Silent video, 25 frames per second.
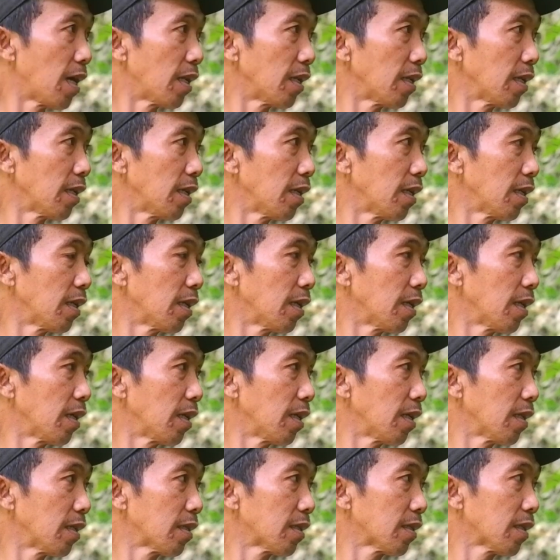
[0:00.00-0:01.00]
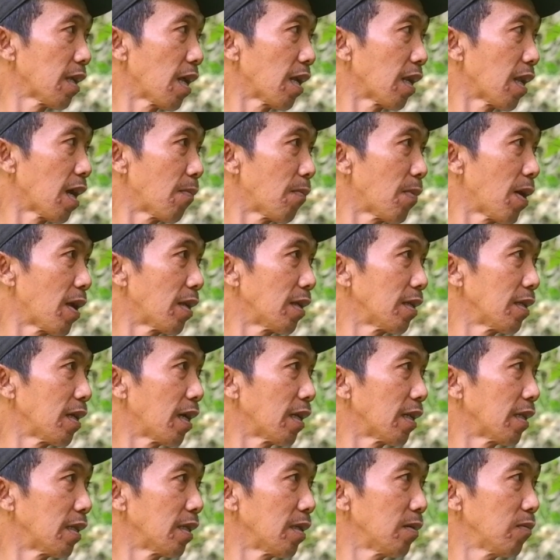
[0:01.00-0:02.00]
dari tanaman
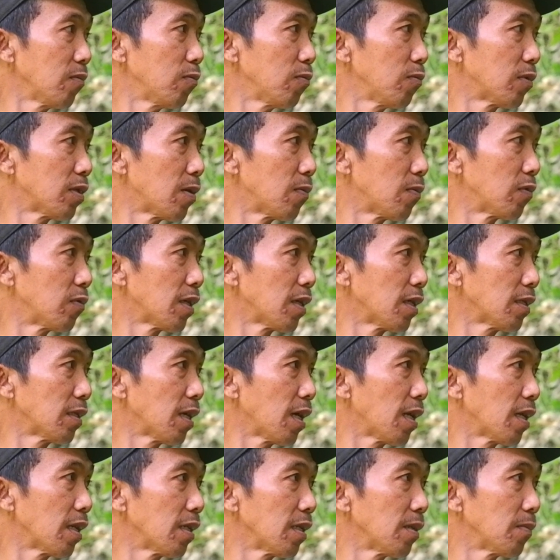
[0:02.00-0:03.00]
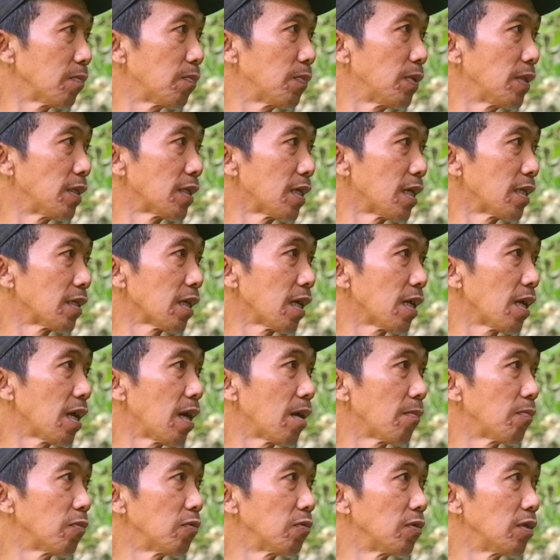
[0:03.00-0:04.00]
liar ini mudah-mudahan dari bisa
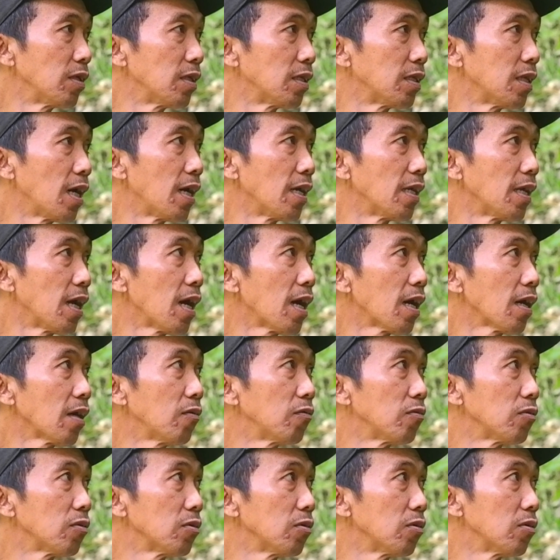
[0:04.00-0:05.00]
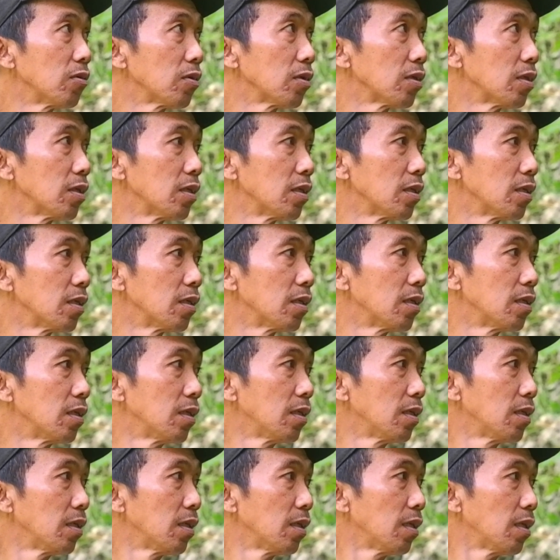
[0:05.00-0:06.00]
saya budidaya untuk ke
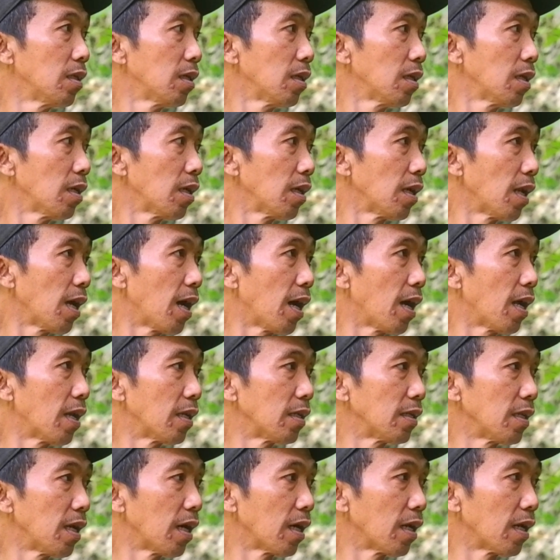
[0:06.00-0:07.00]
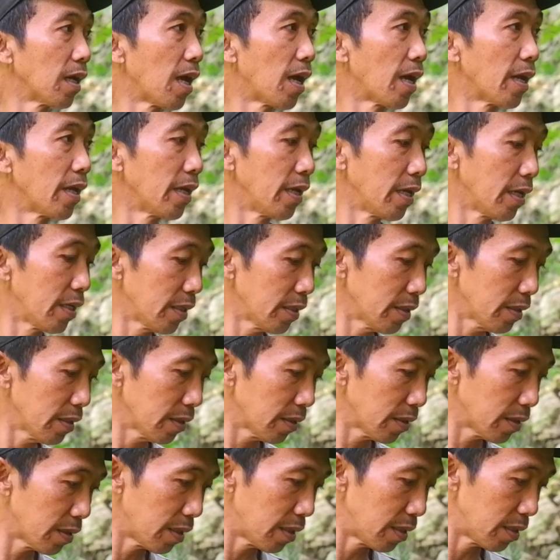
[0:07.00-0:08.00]
lahan yang lain.
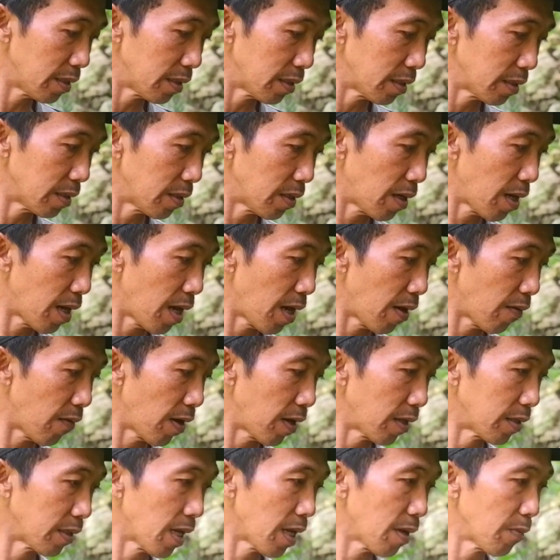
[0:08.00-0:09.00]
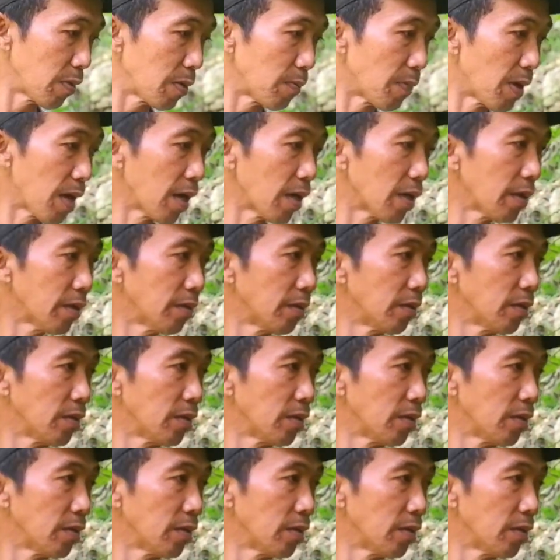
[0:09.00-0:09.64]
Jadi awalnya memang